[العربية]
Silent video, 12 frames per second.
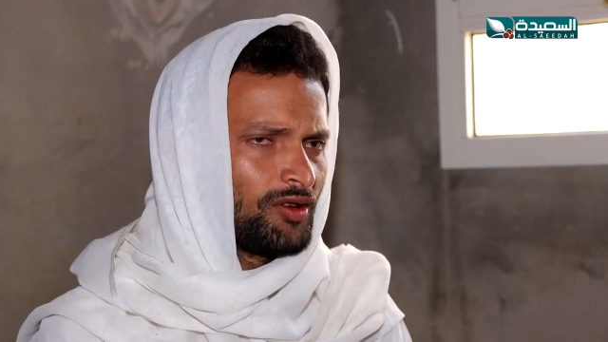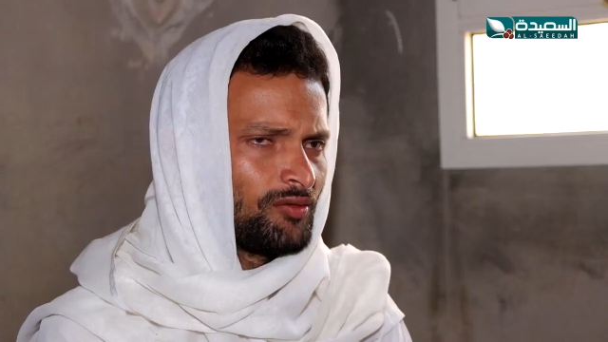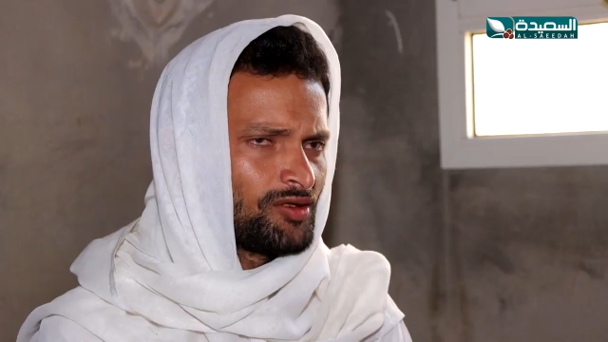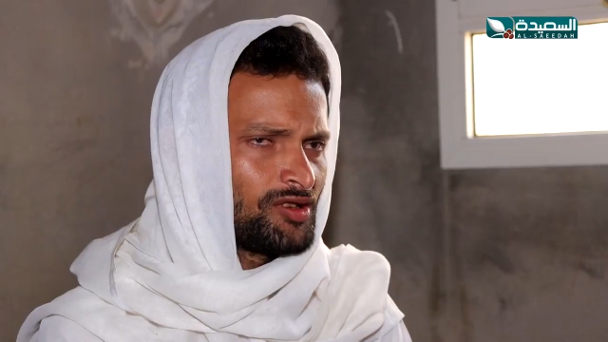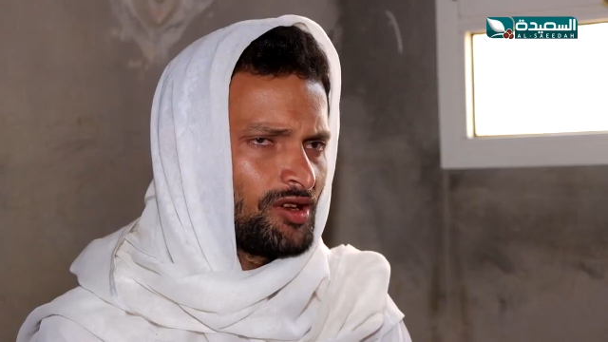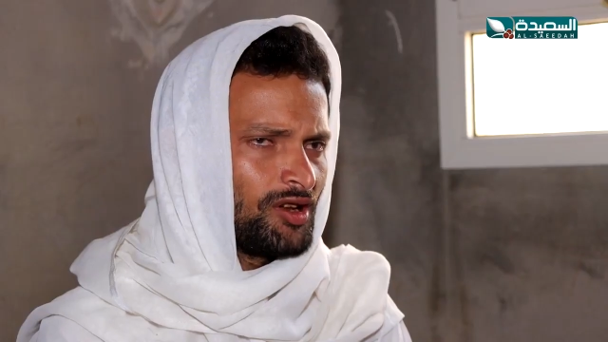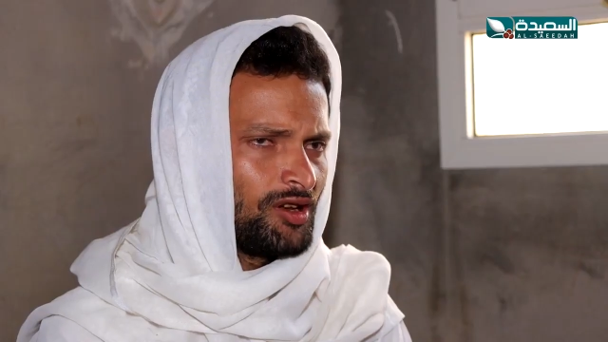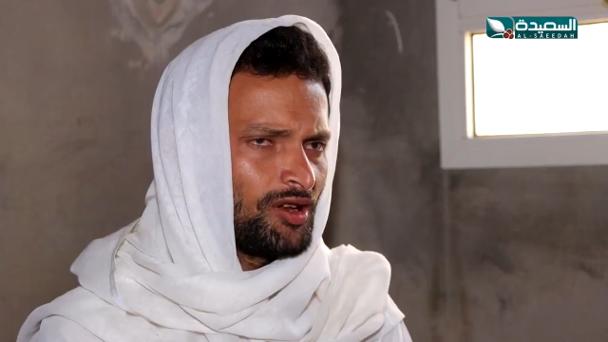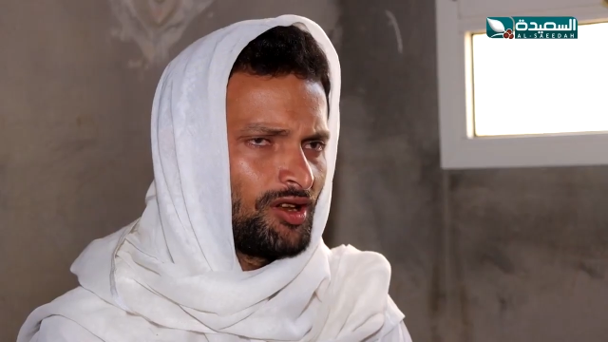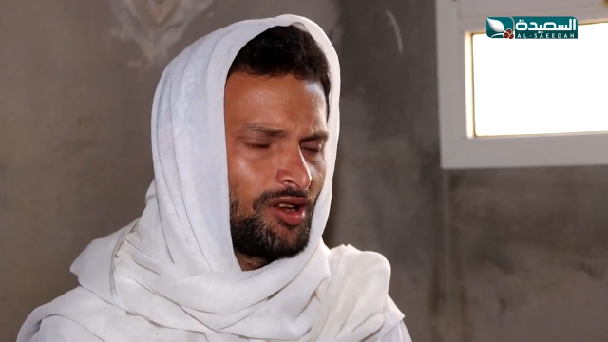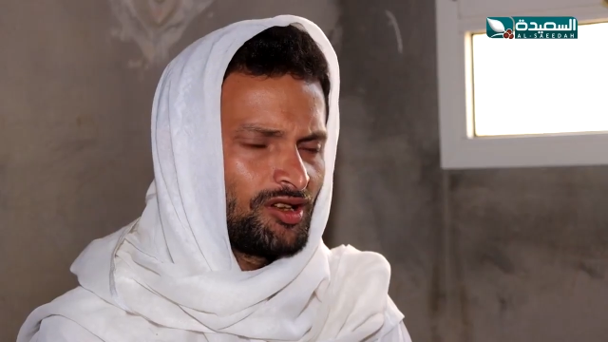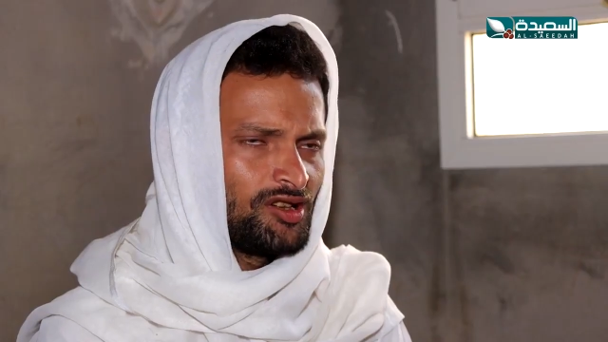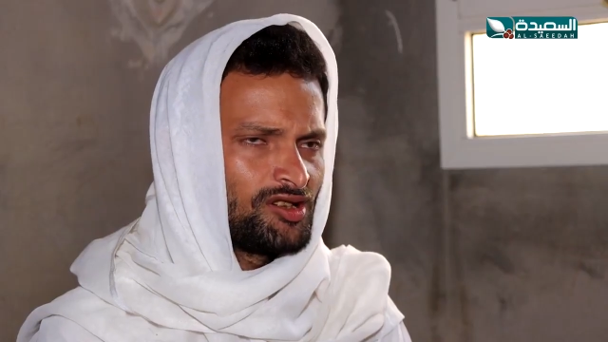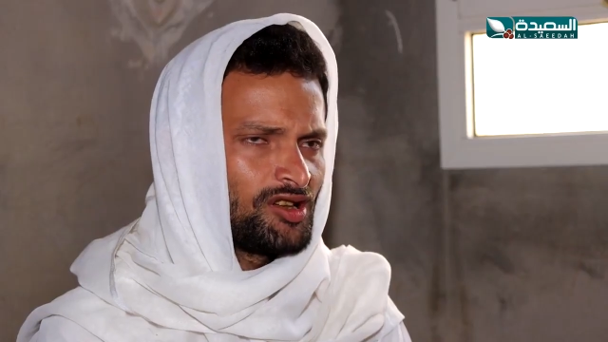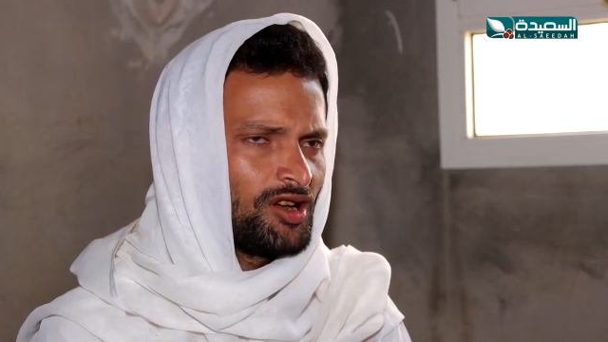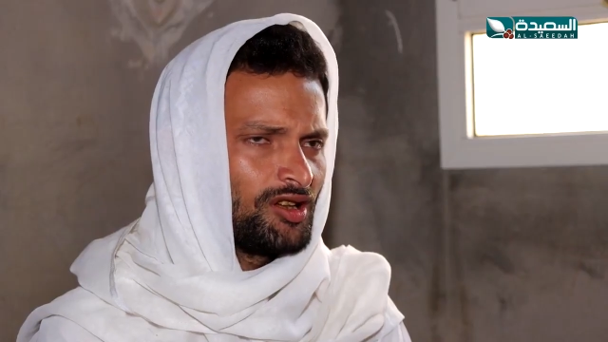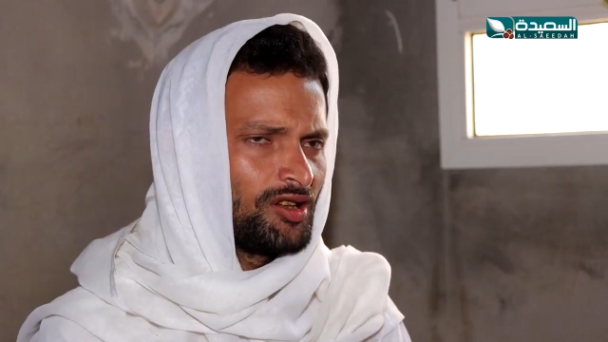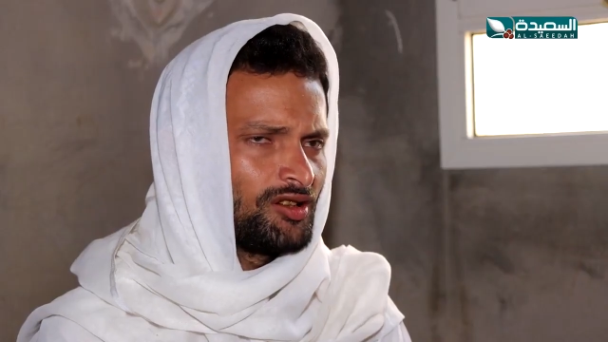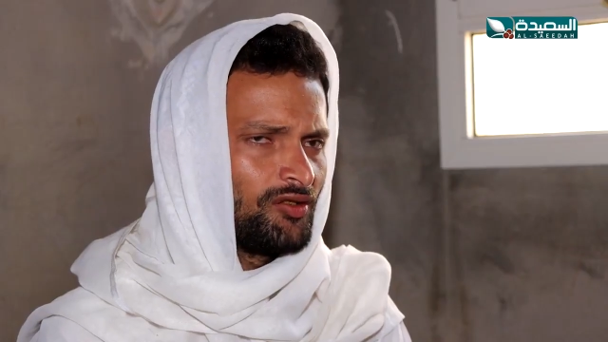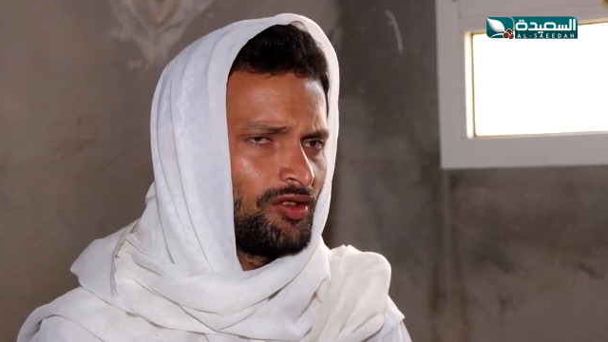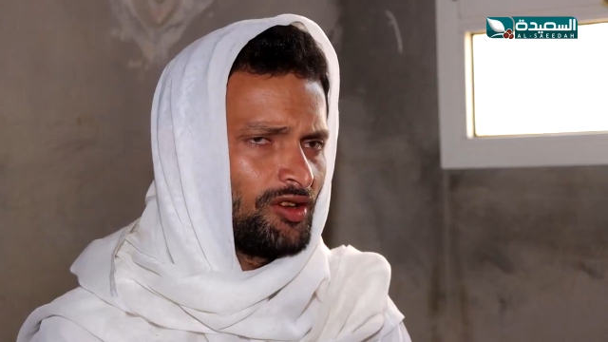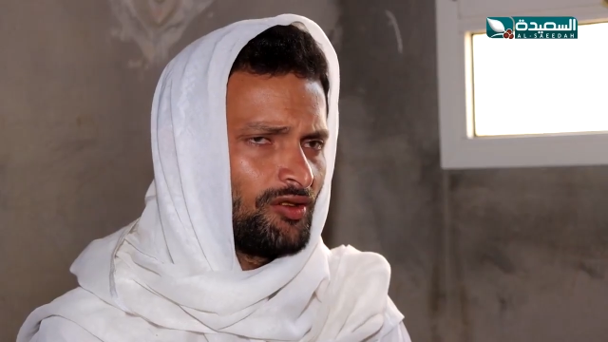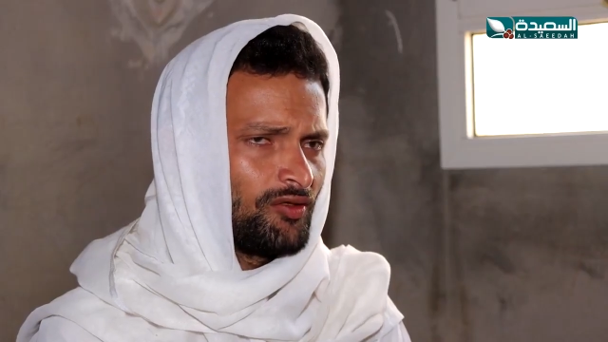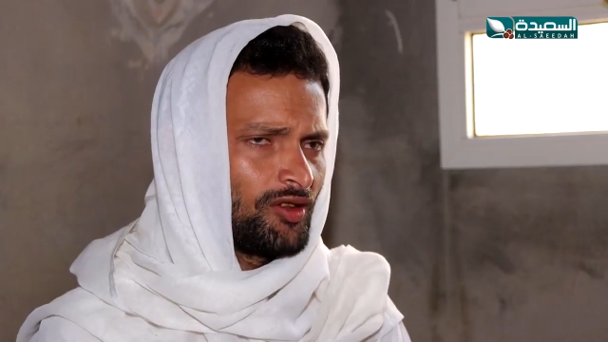الوسائل التي ساعدتني
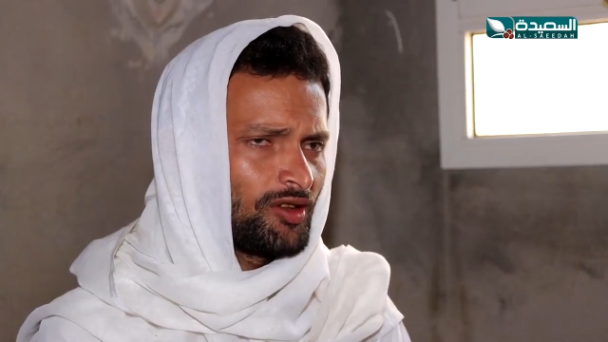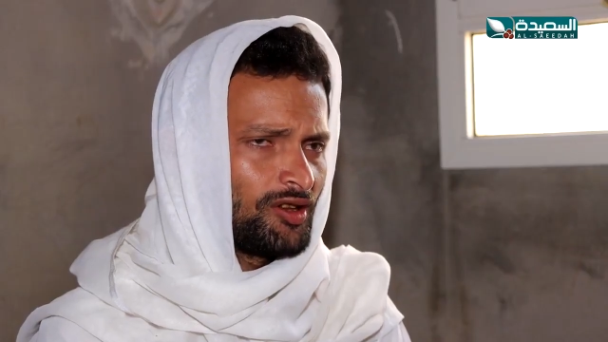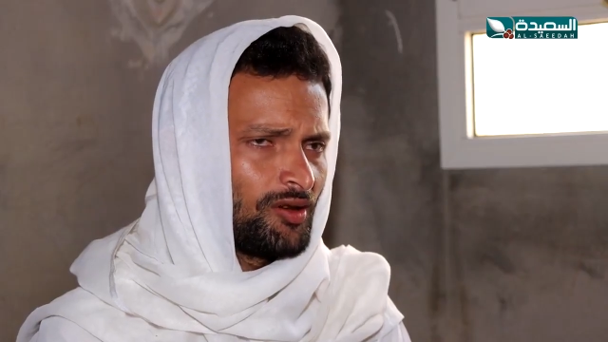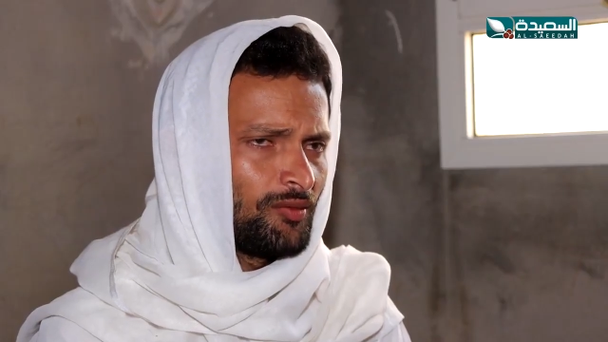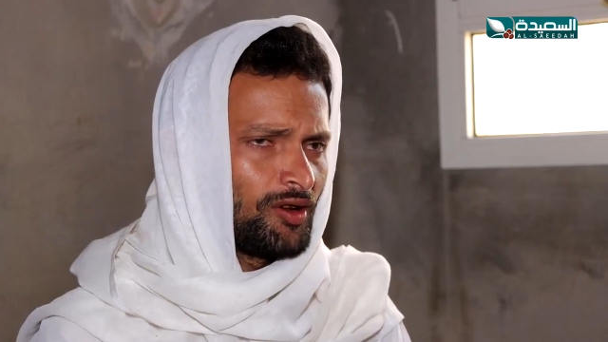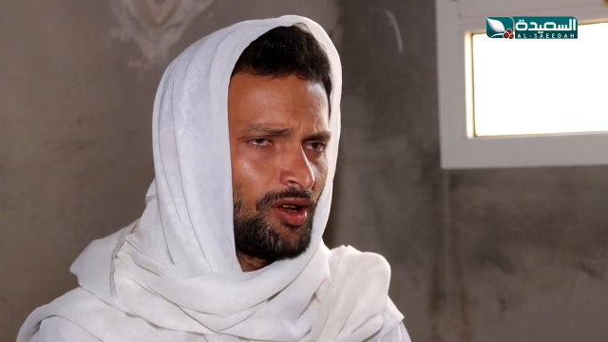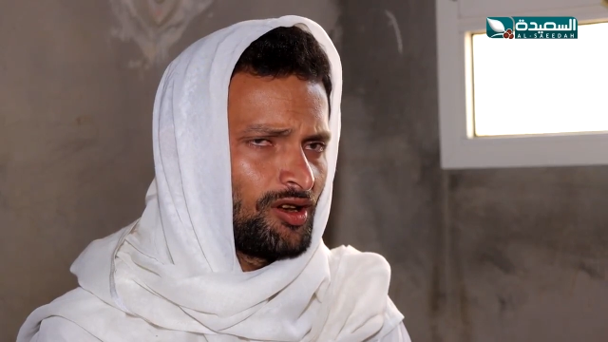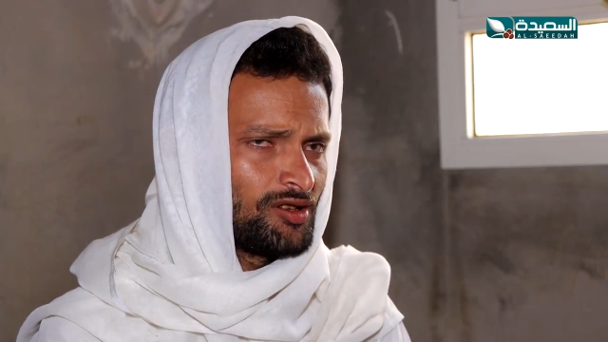في حفظ كتاب الله